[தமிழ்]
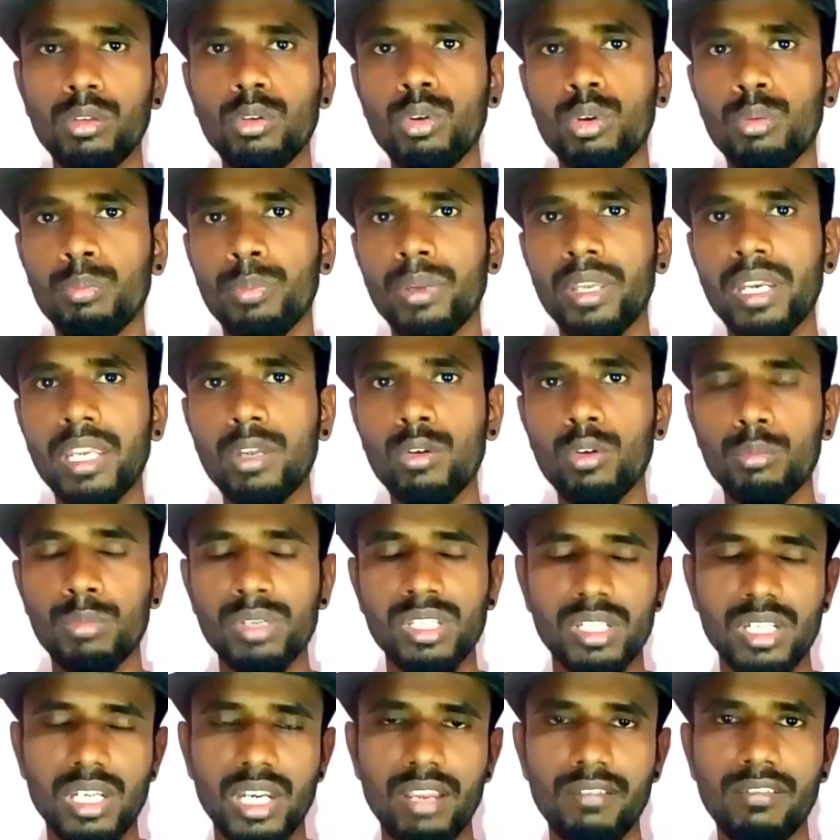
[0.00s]
வந்து ஒரு பெரிய ஒரு
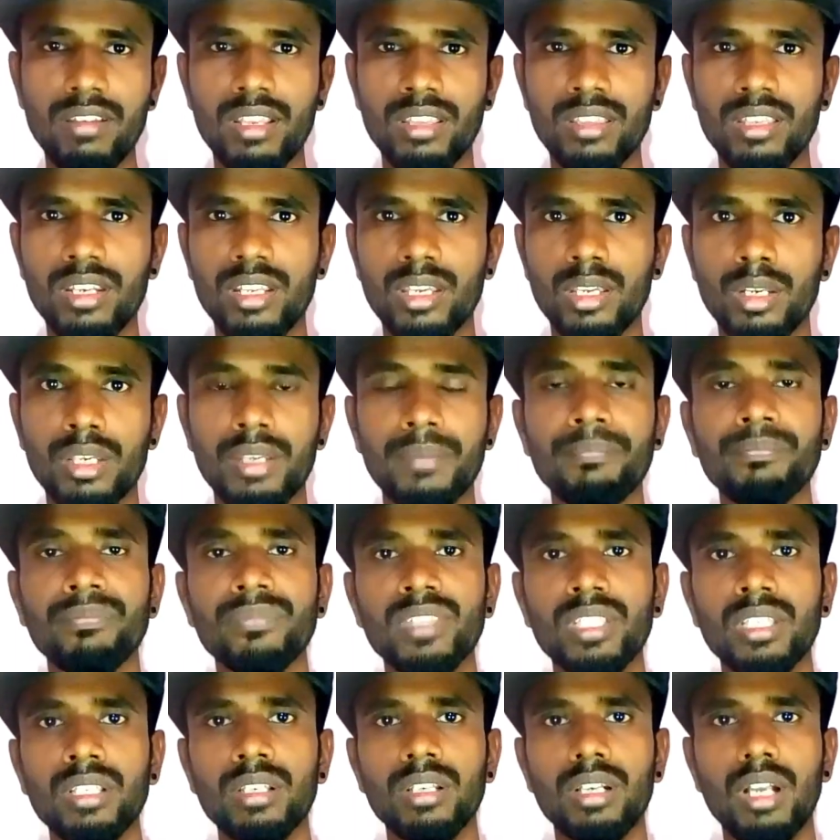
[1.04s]
மிஸ்ட்ரியாகவே இருந்துகிட்டே இருக்குது
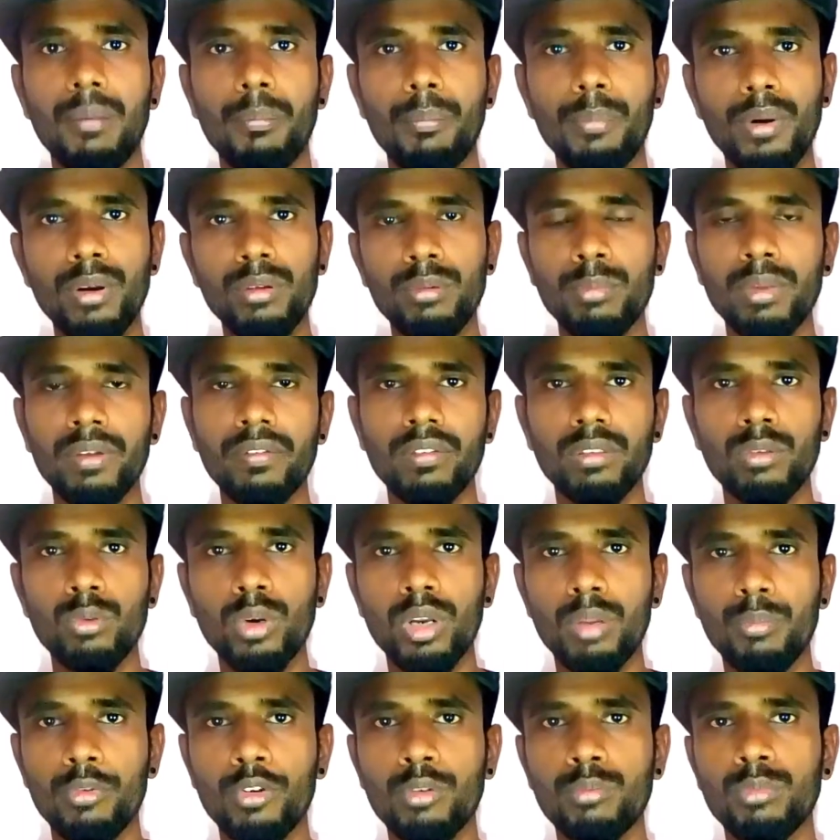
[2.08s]
கப்பலுமே வந்து
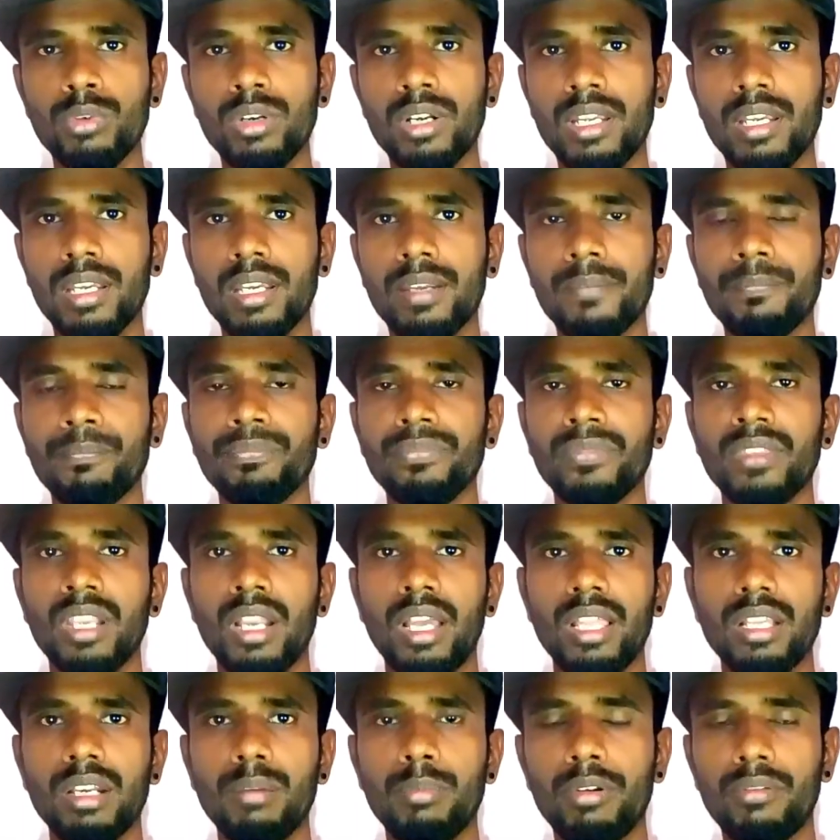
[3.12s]
உள்ளே போக முடியல
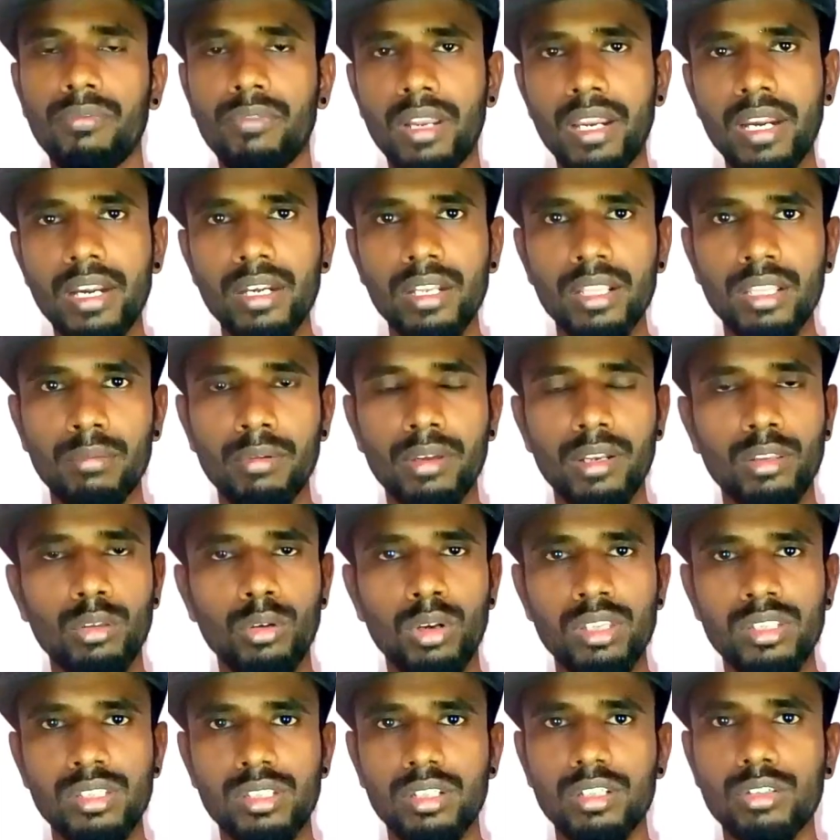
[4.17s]
அதுக்கப்புறம் ஃப்ளைட் இந்த மாதிரி
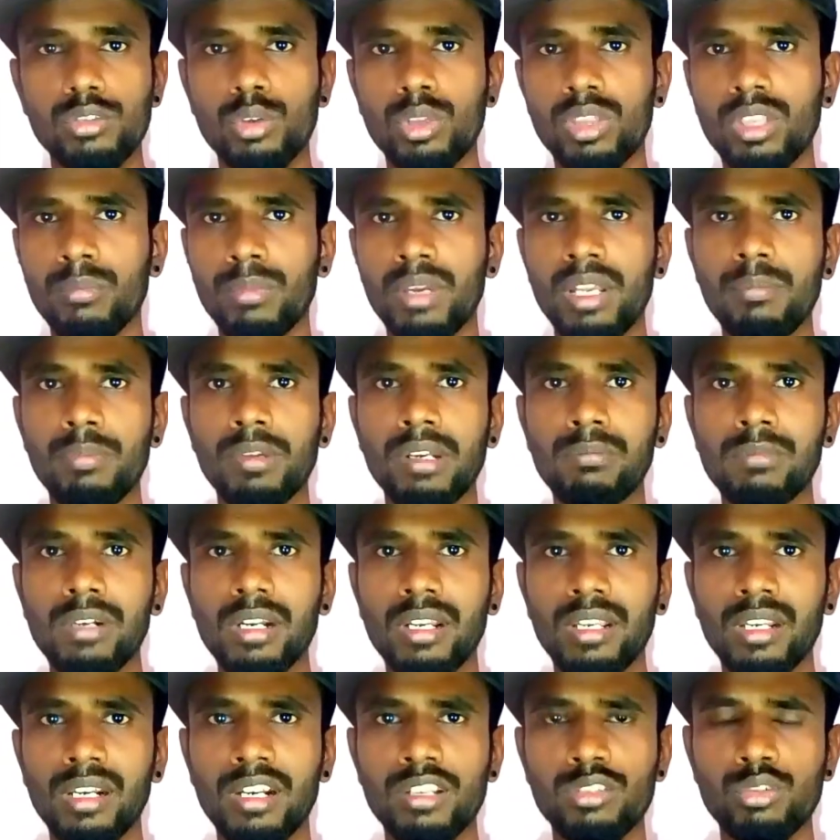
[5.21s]
தொலைஞ்சிருக்கு ஸோ இந்த மாதிரி
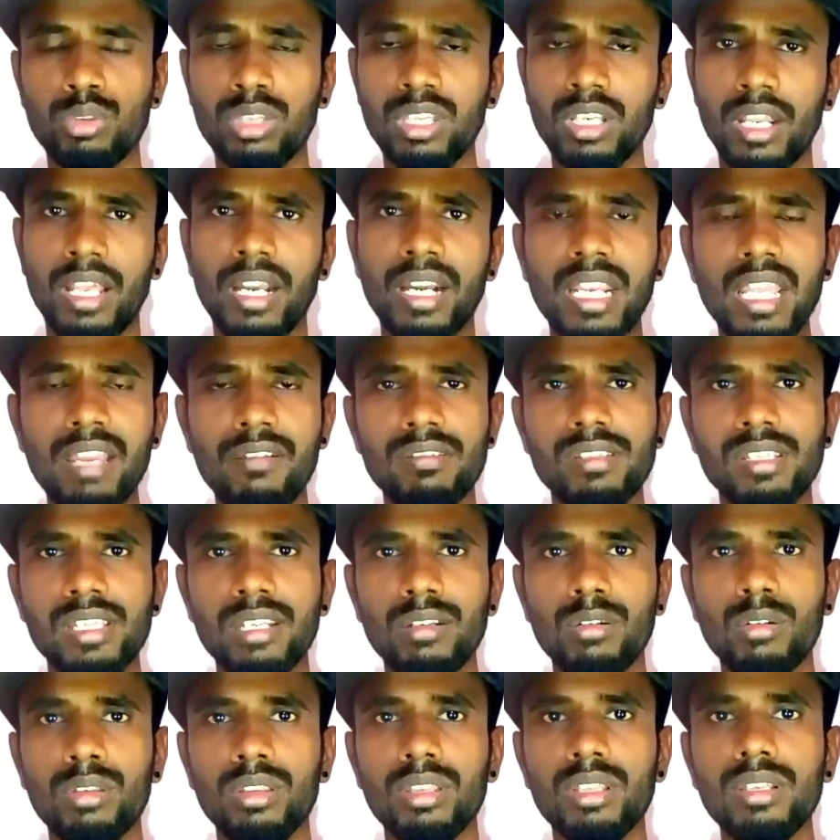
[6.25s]
பெரும்பாலங்களை சுற்றி நிறைய
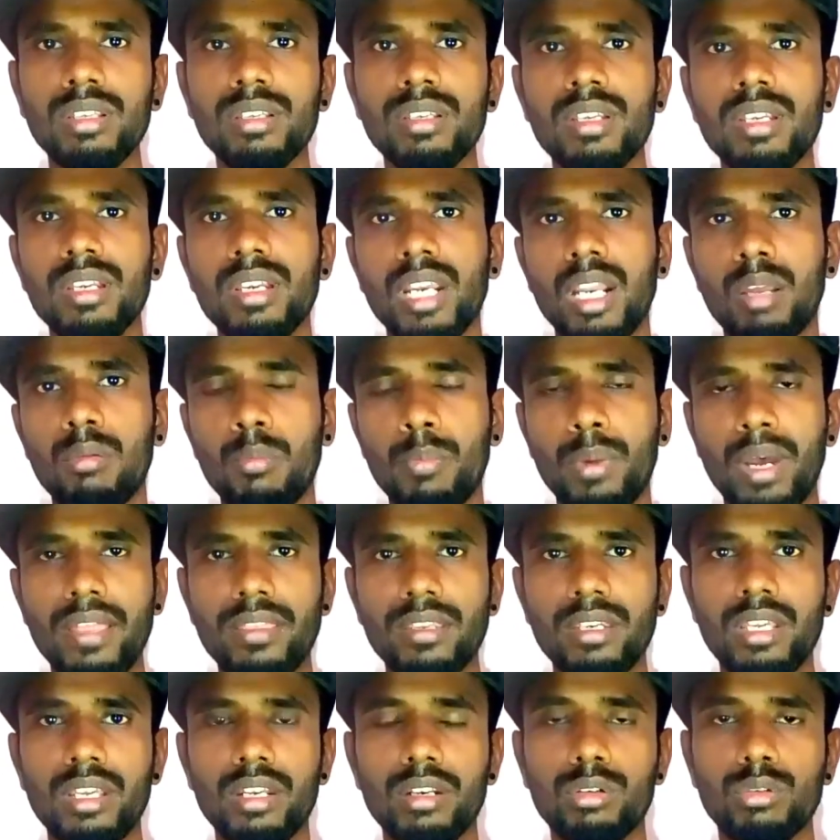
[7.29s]
விஷயங்கள் வந்து நம்ம
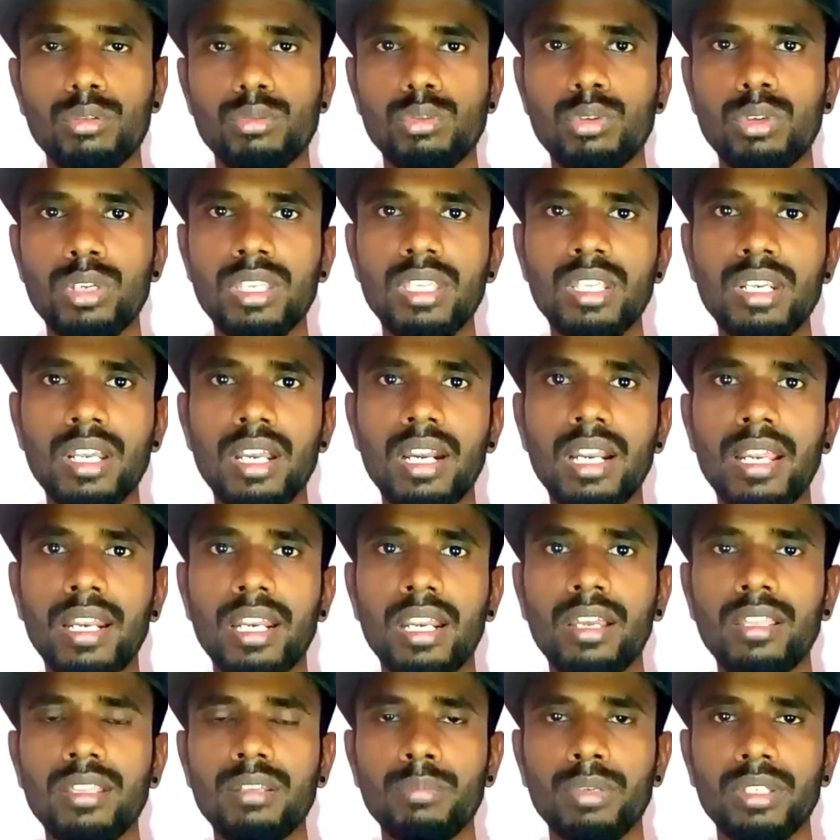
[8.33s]
பார்த்துட்டே இருக்கோம் ஸோ இதனால்
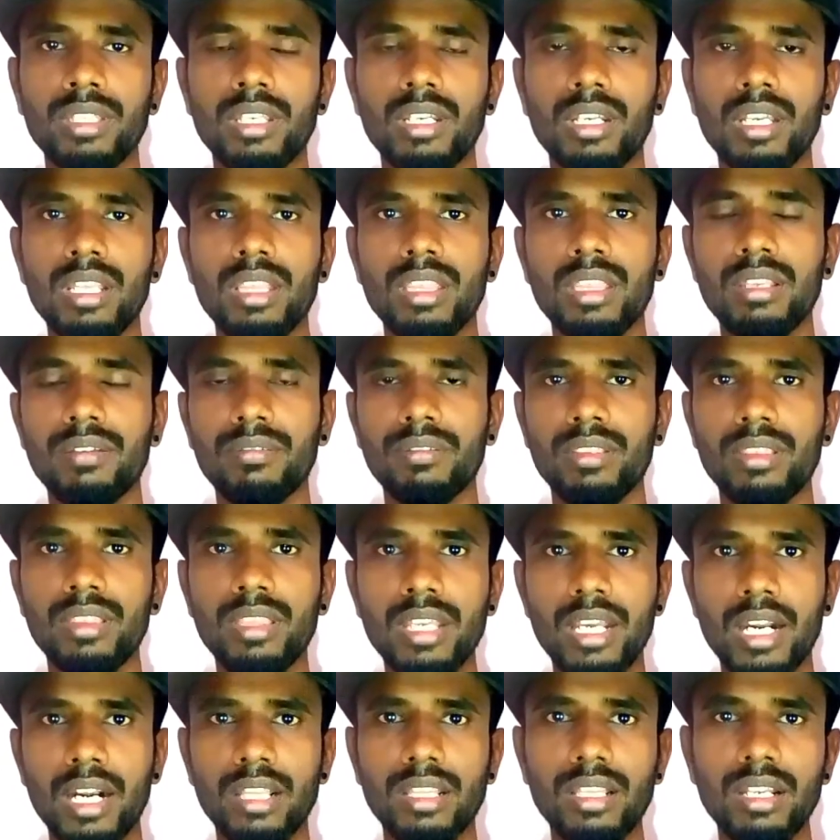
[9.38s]
என்ன ஆகுதுன்னு பார்த்தீங்கன்னா இந்த
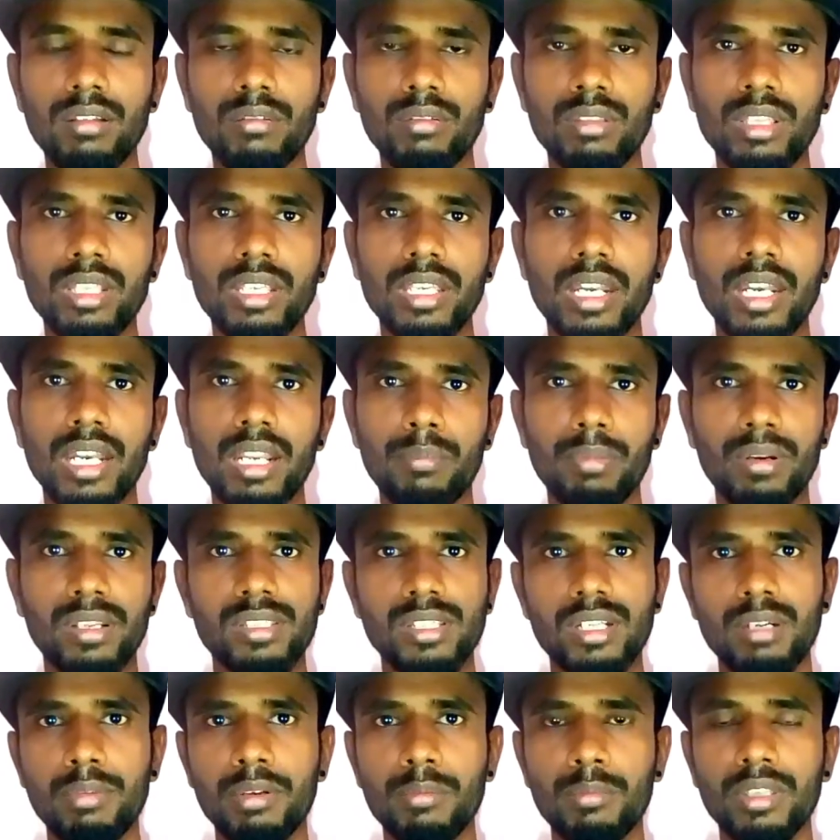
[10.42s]
இந்த இடத்துல வந்து என்ன
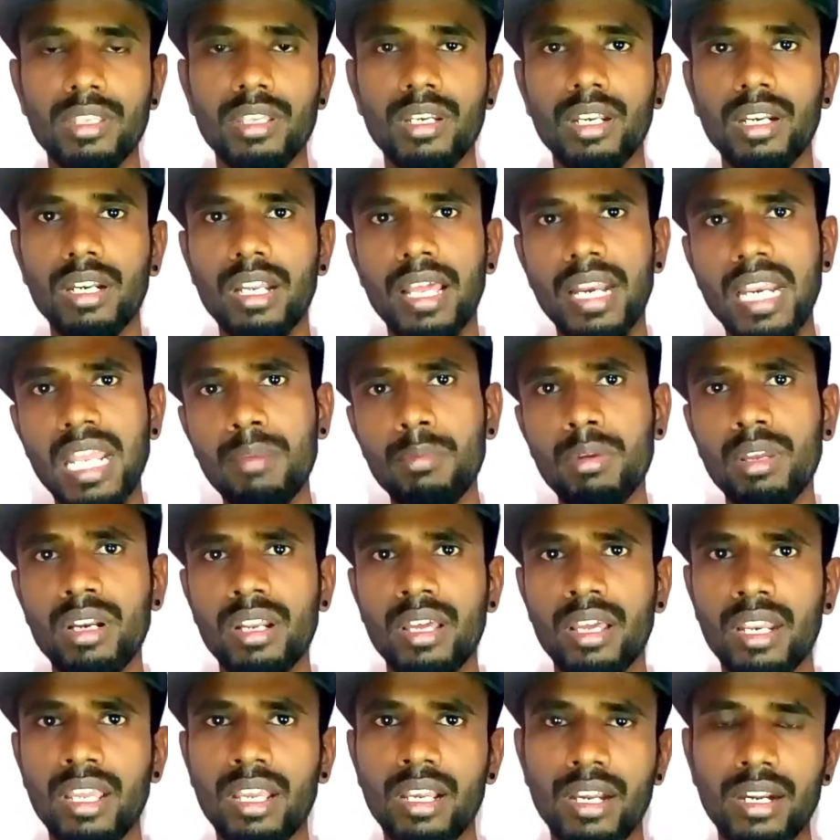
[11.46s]
பிரச்சனை அப்படின்னு பார்த்தீங்கன்னா நிறைய பேர்
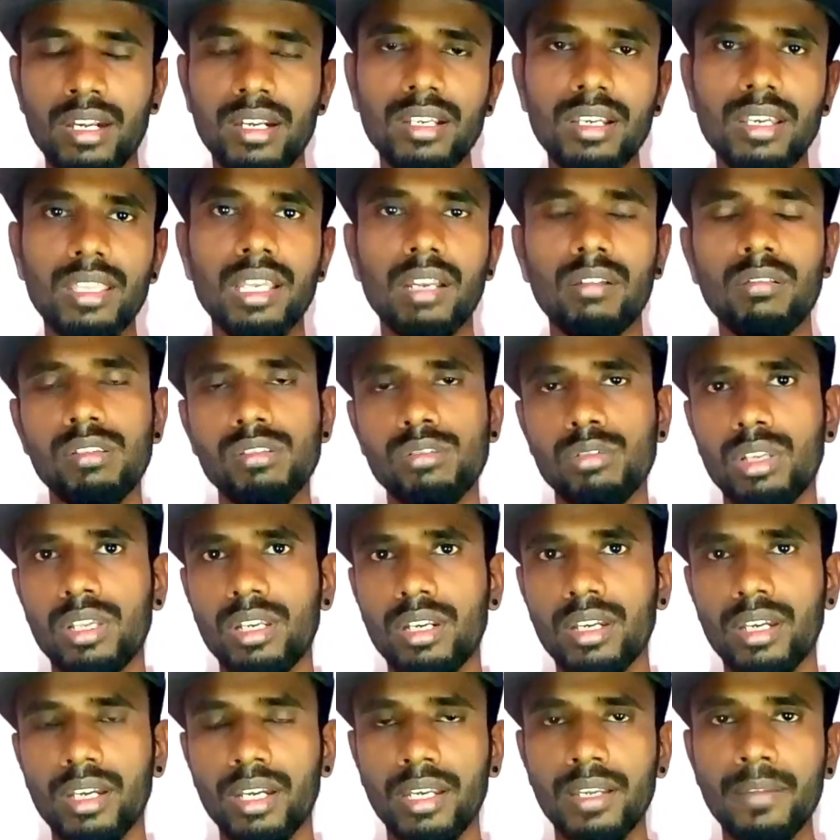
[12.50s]
நிறைய கட்டுக்கதைகள் வந்து
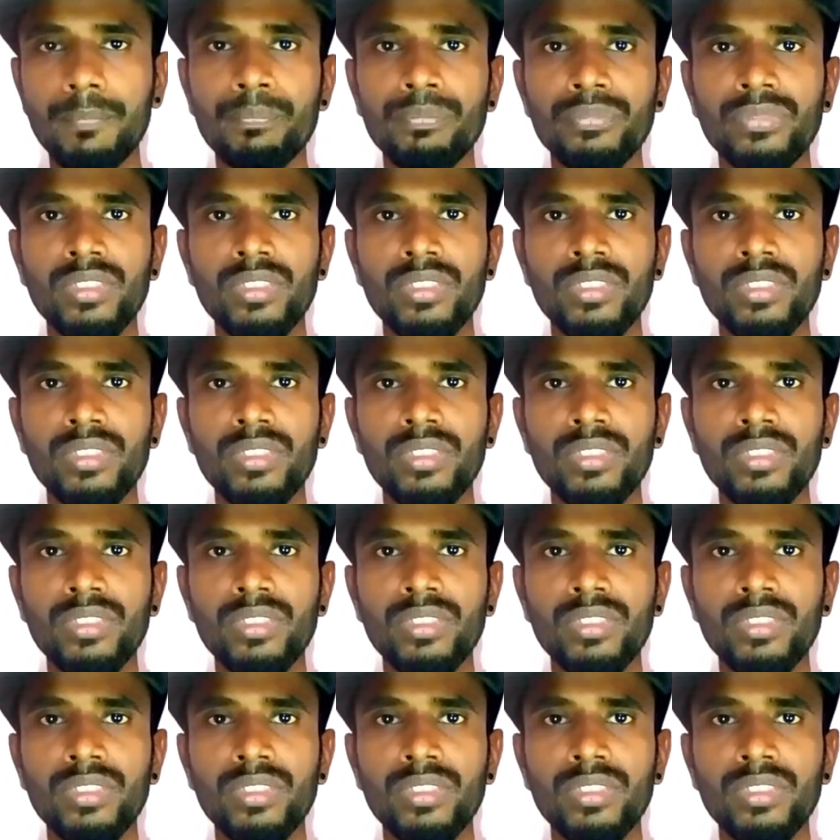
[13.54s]
சொல்லியிருக்காங்க